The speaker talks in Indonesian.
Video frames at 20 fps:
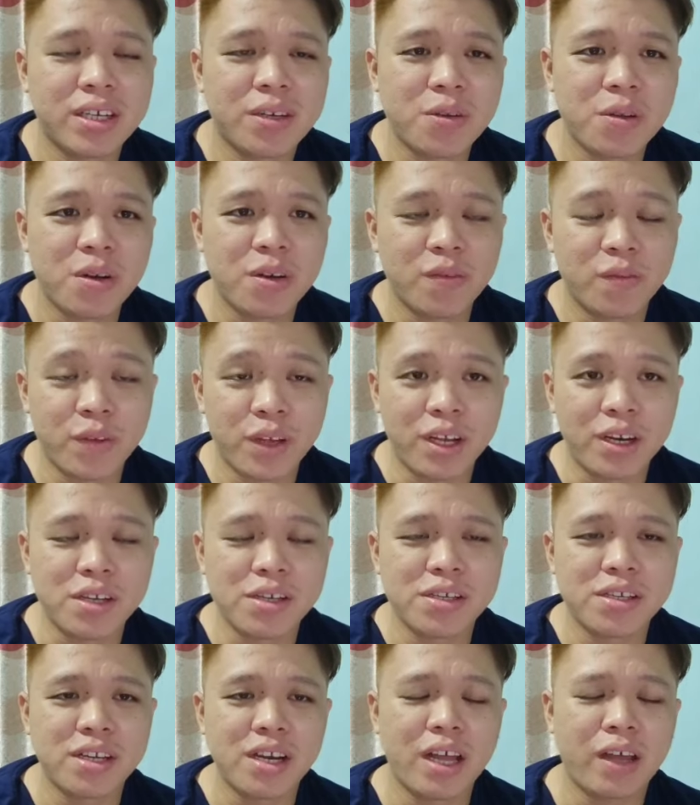ke channel
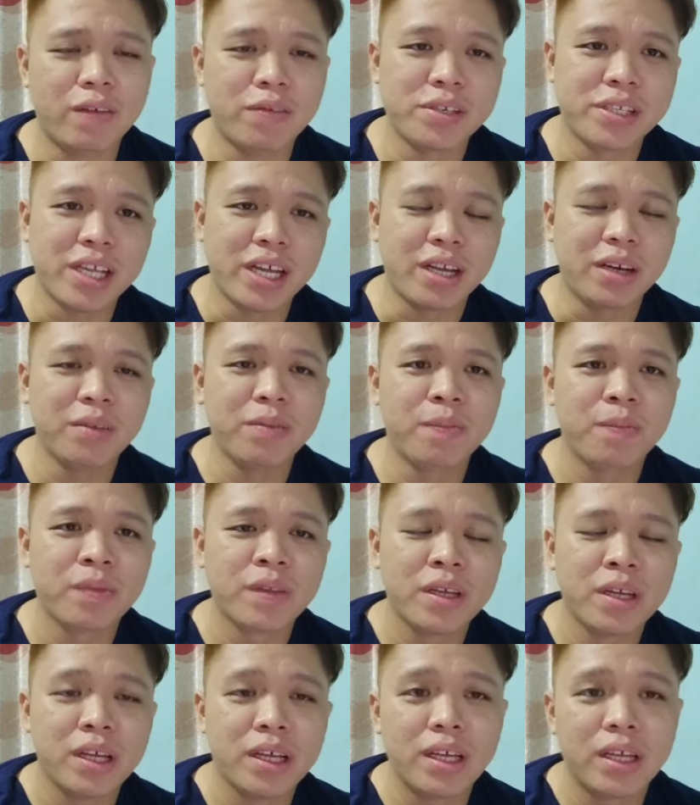Fels Lifestyle.
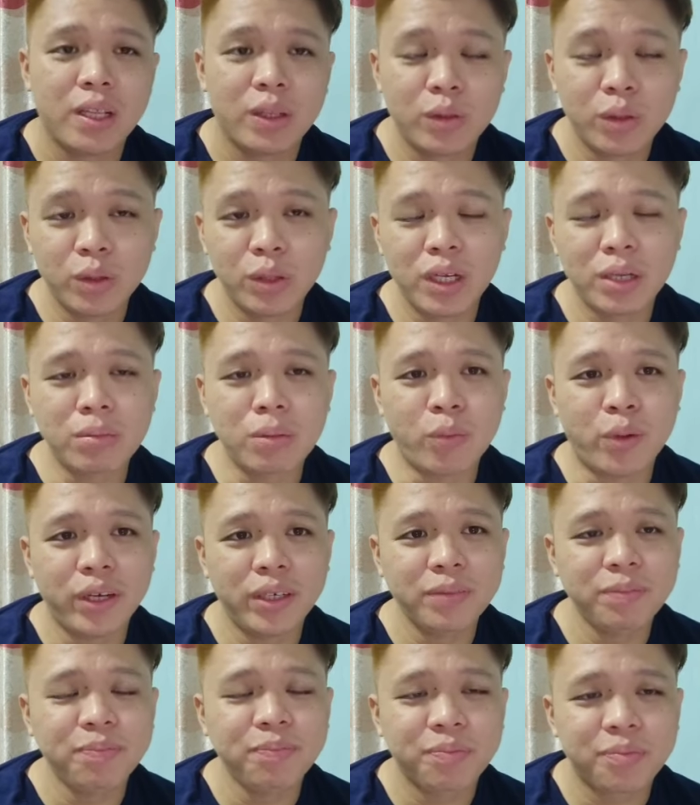Tentara
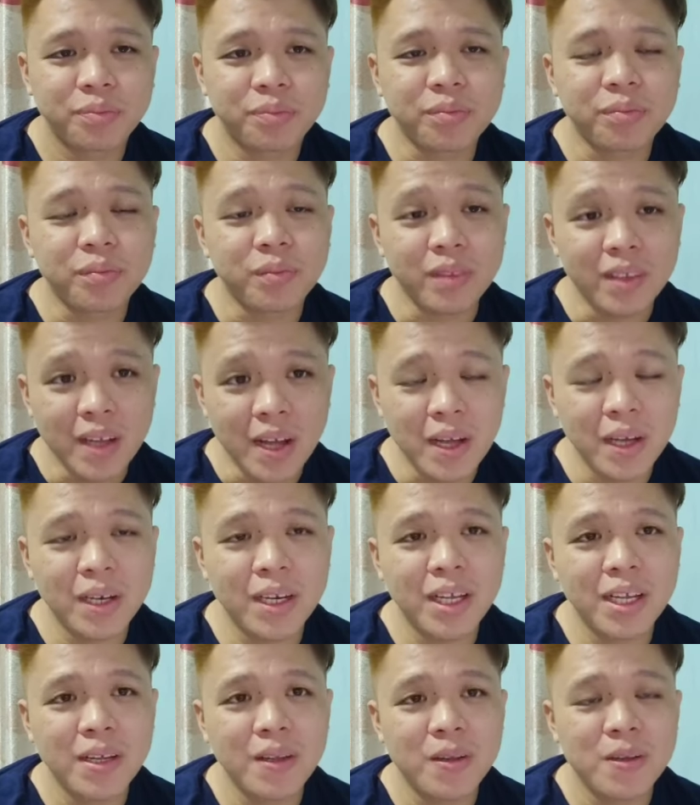Beban,
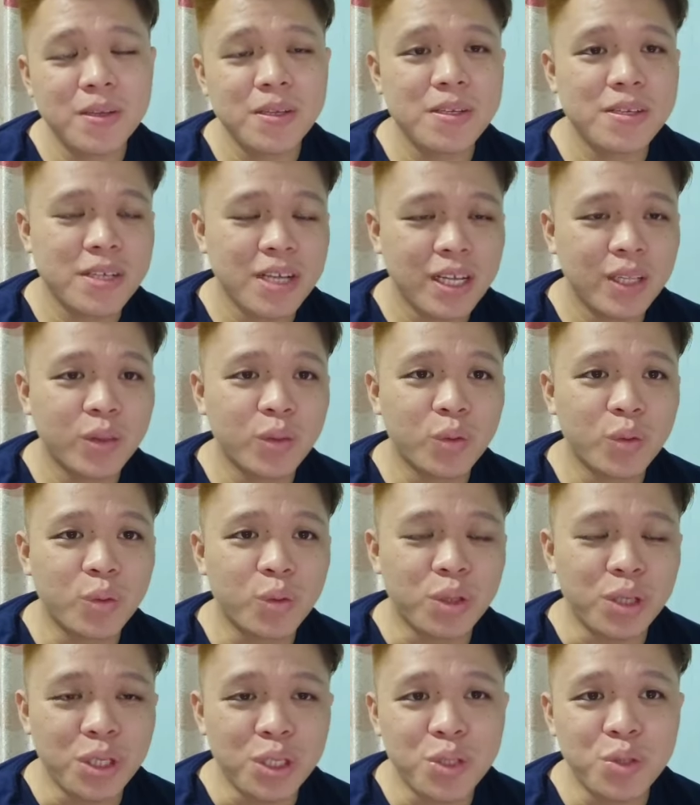ada
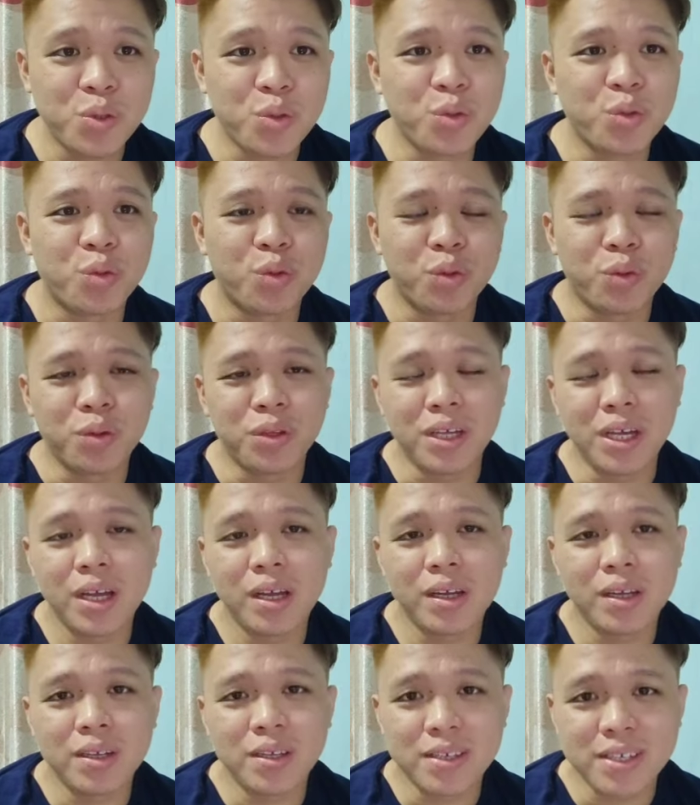satu isu
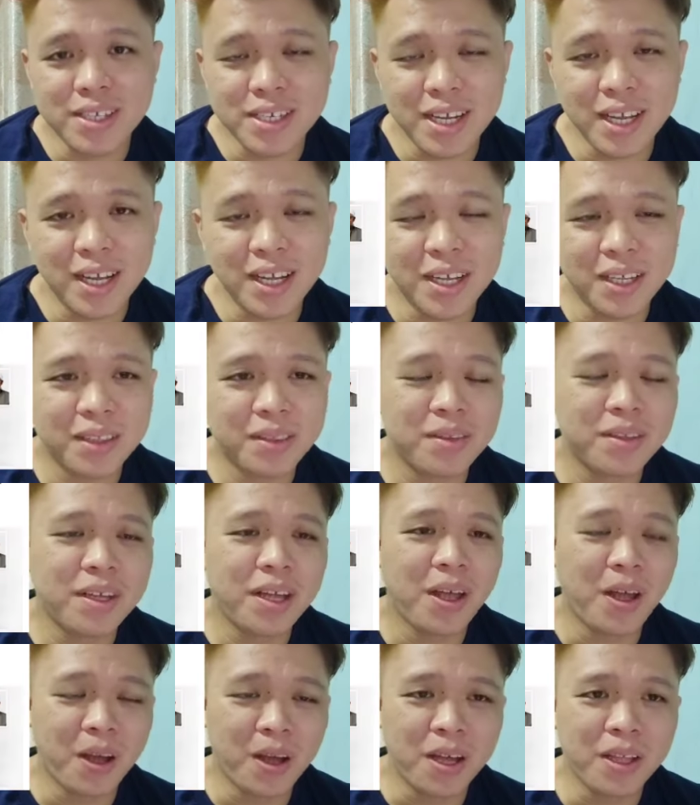yang sangat
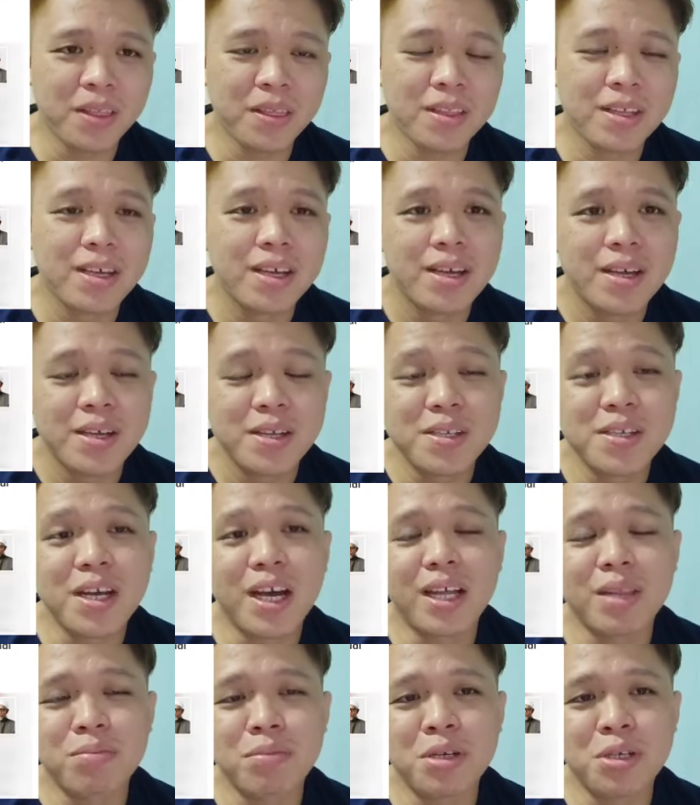hangat,
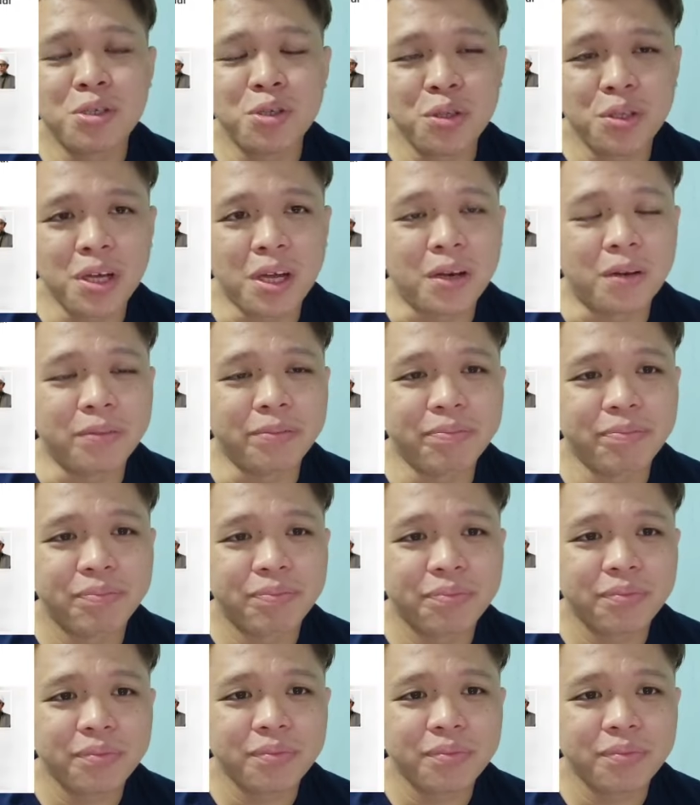sangat mengejutkan.